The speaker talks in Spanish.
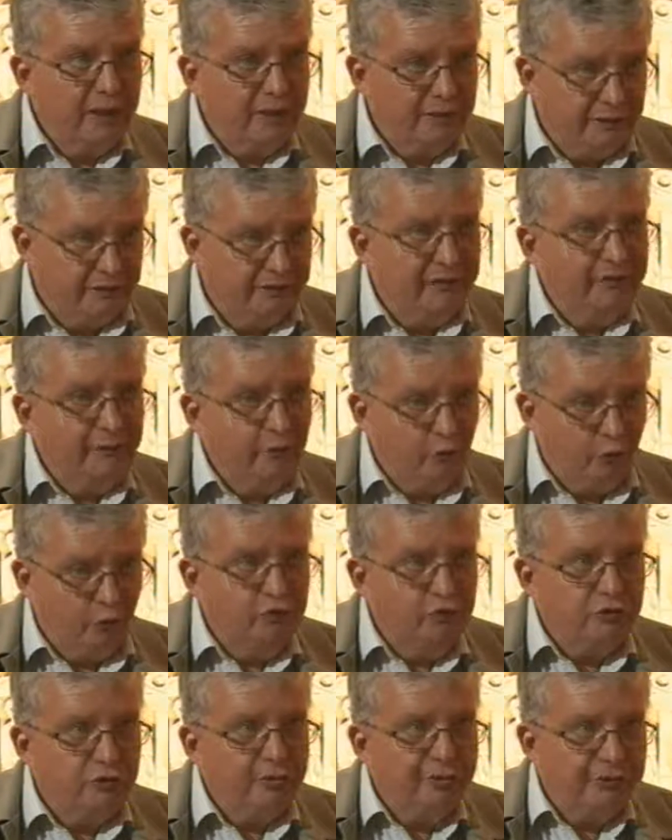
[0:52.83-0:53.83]
decidieron
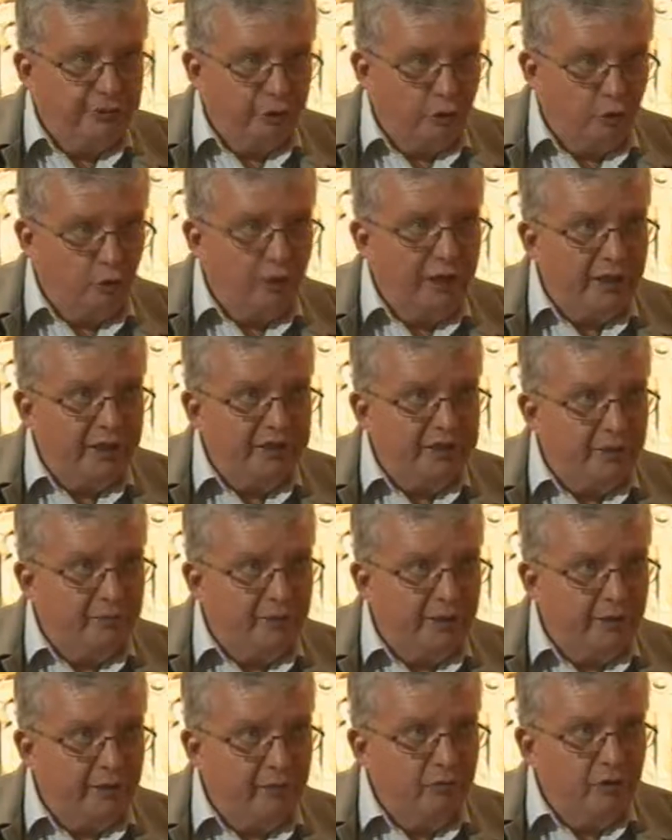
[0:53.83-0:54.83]
justamente coger ese
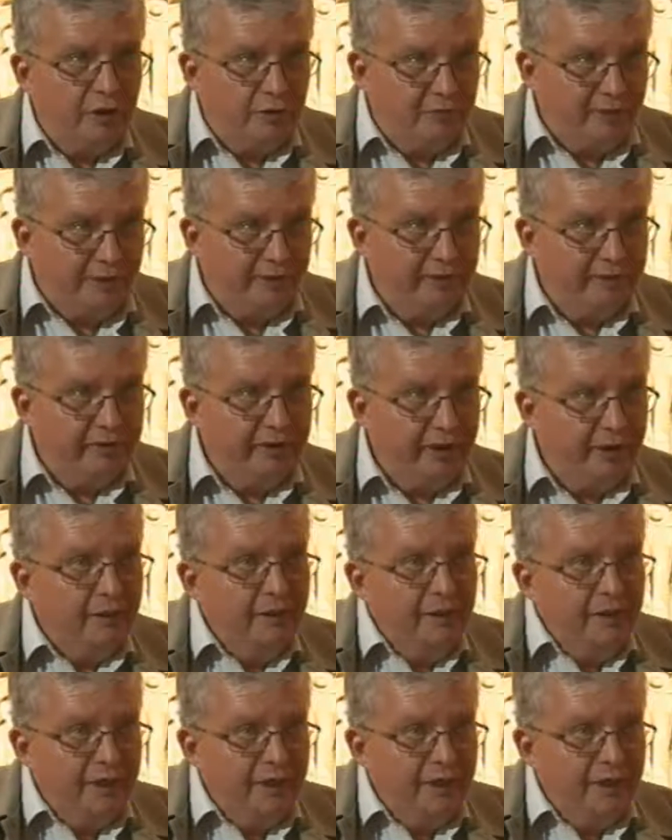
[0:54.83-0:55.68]
periodo que parecía